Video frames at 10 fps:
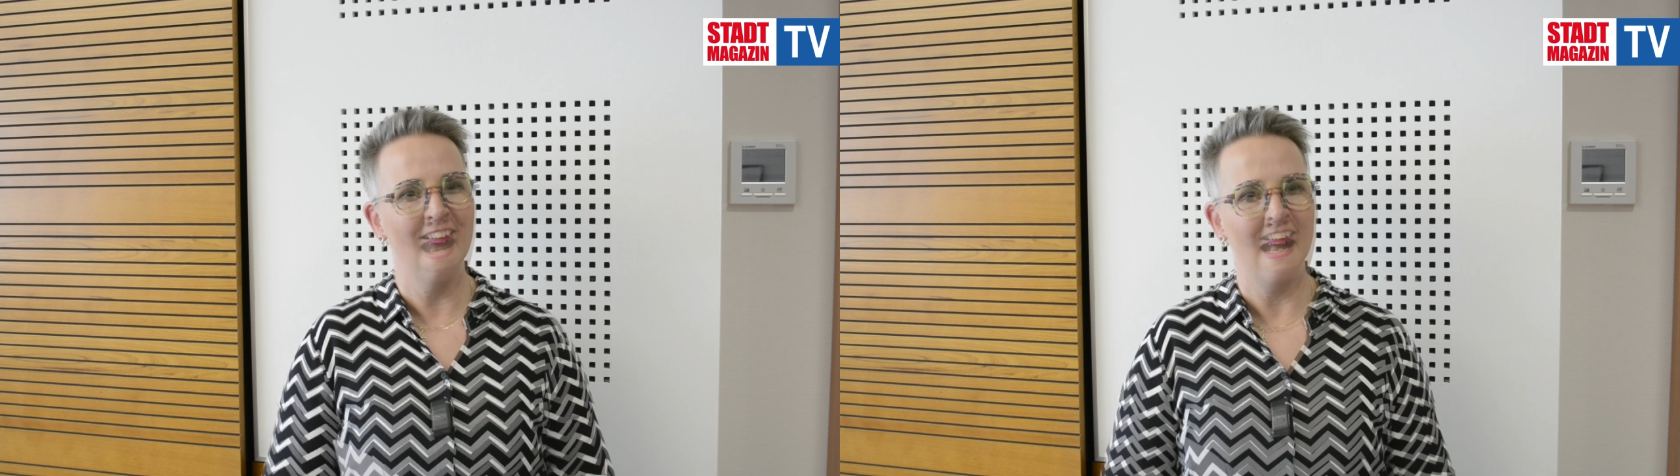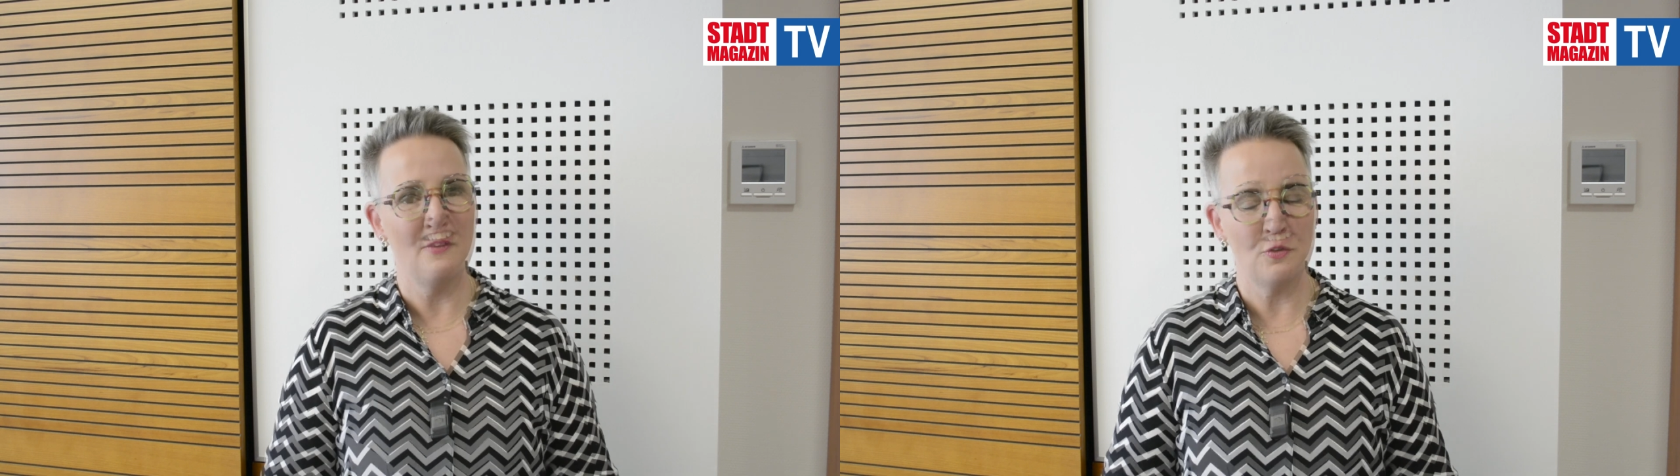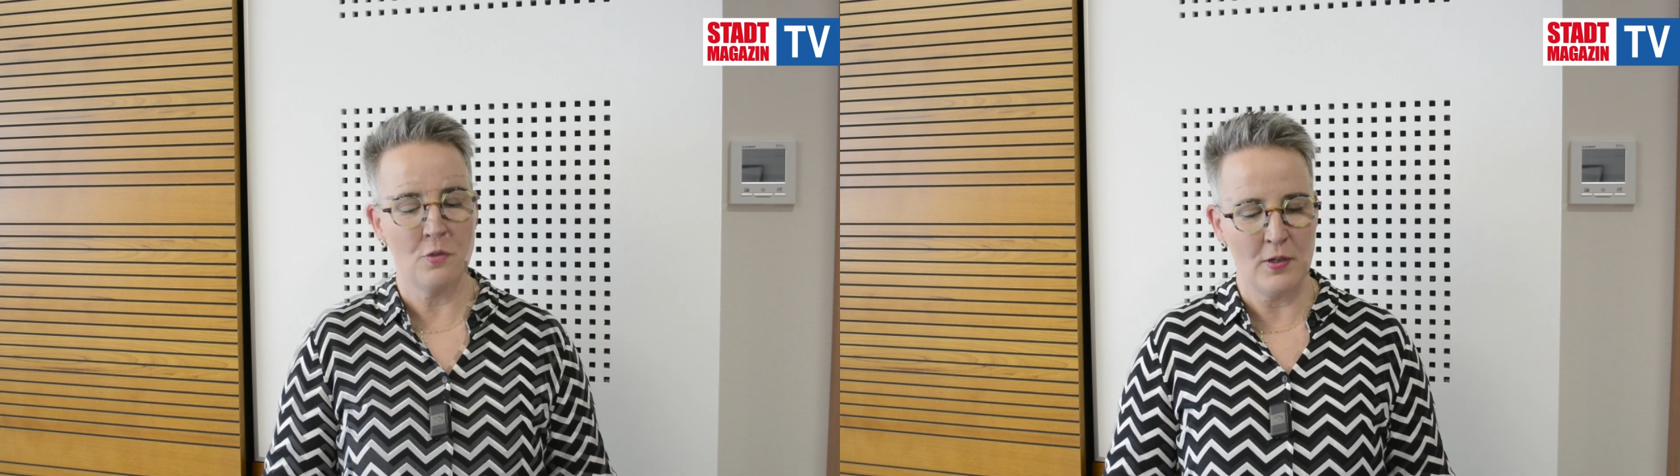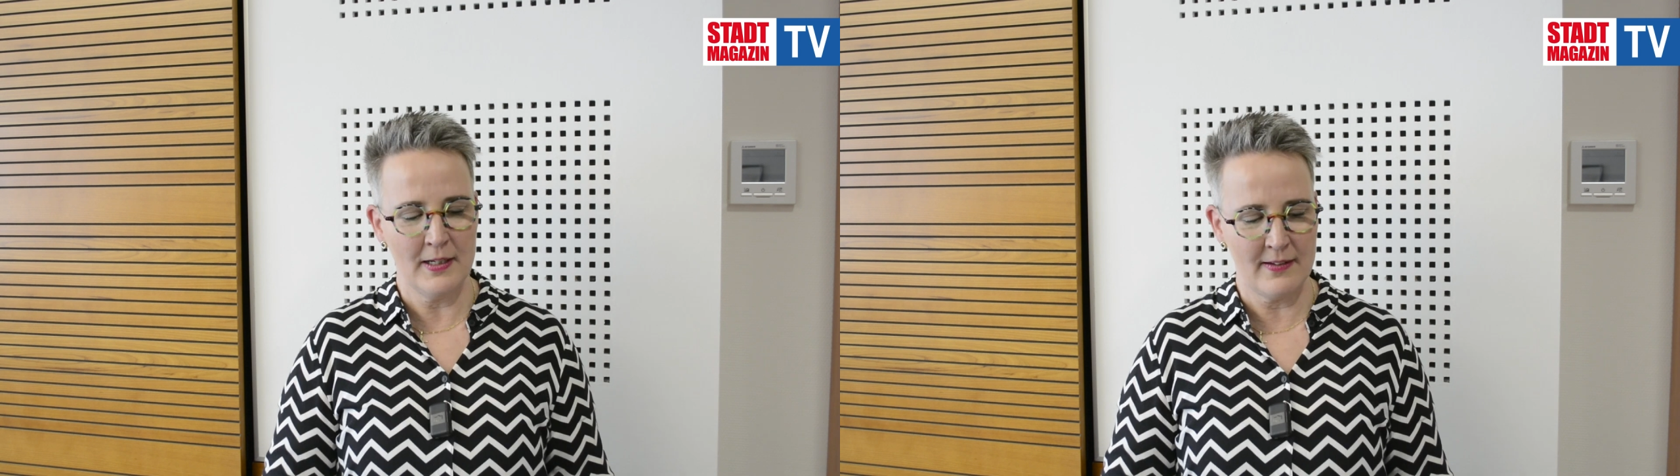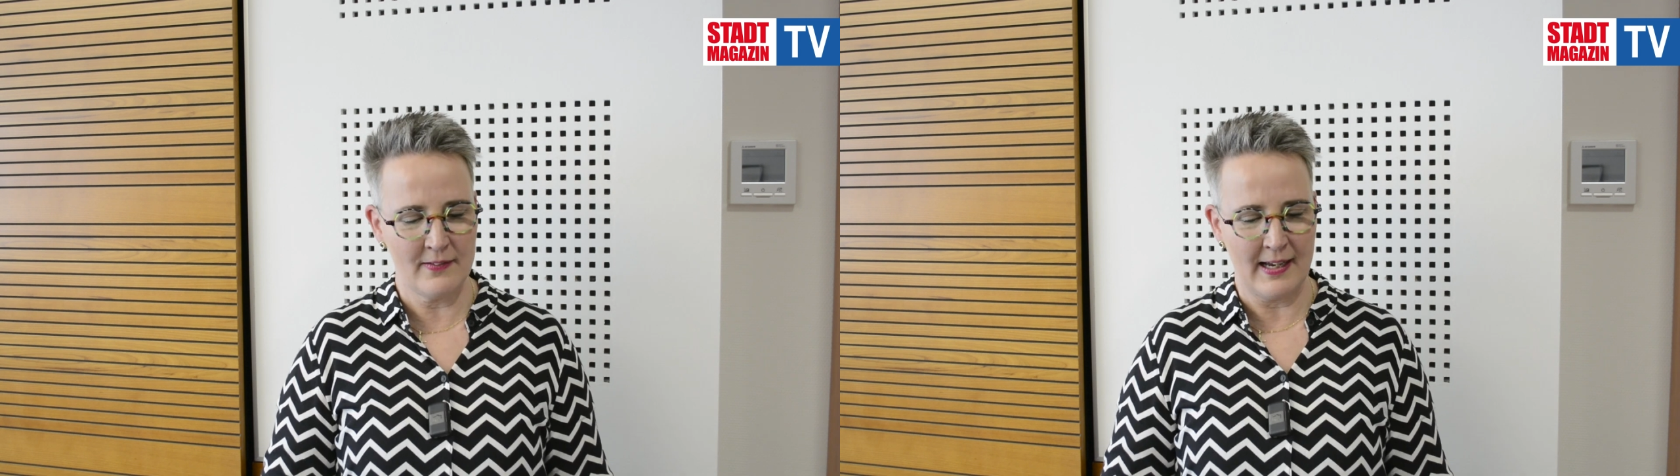Also neu
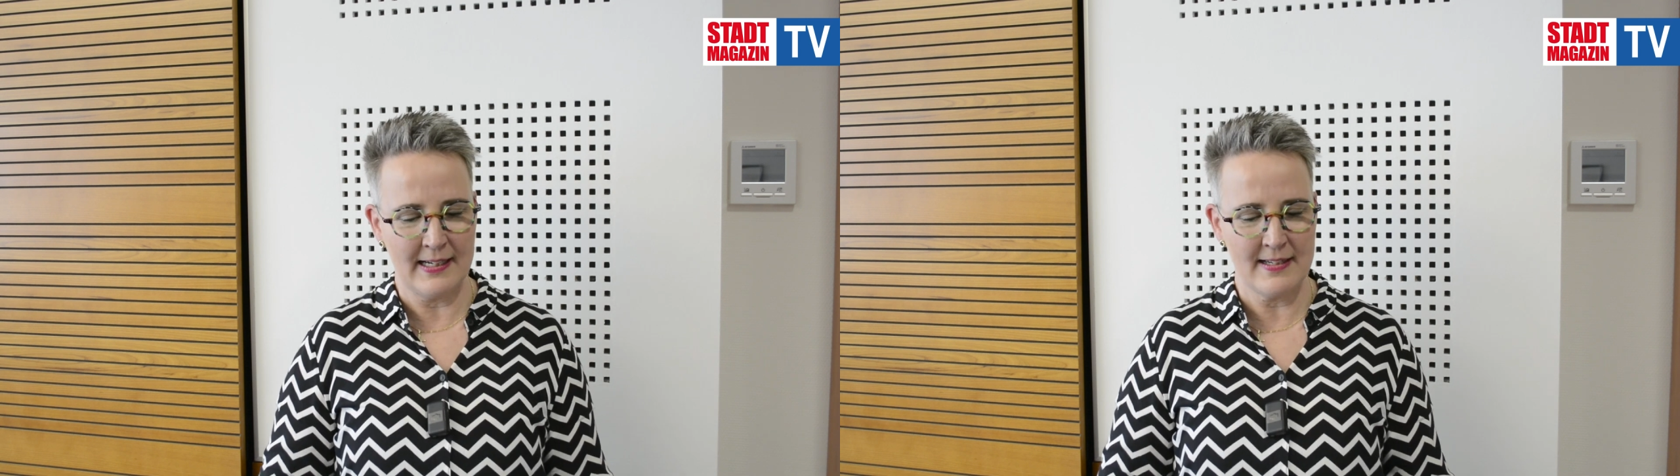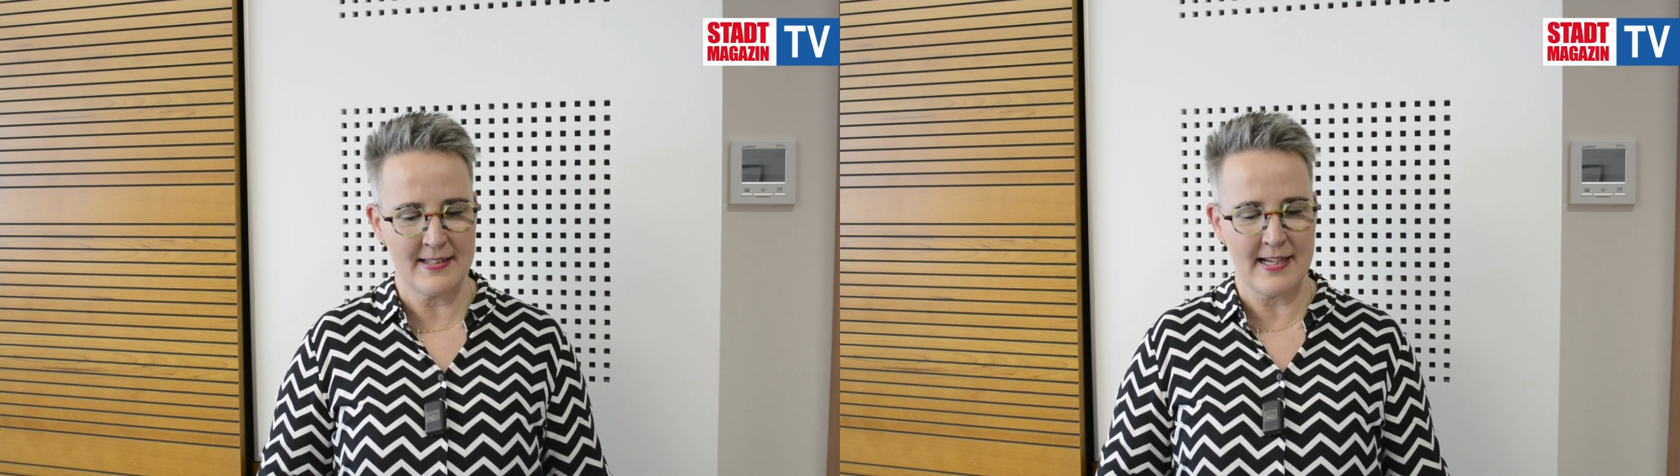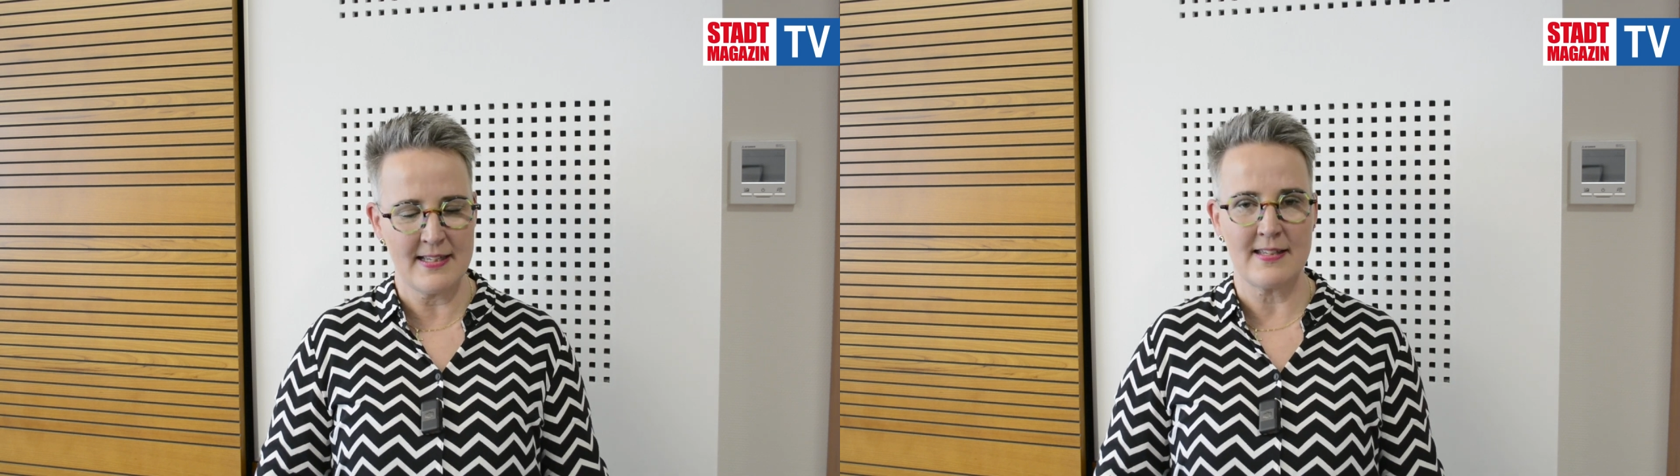ist einerseits,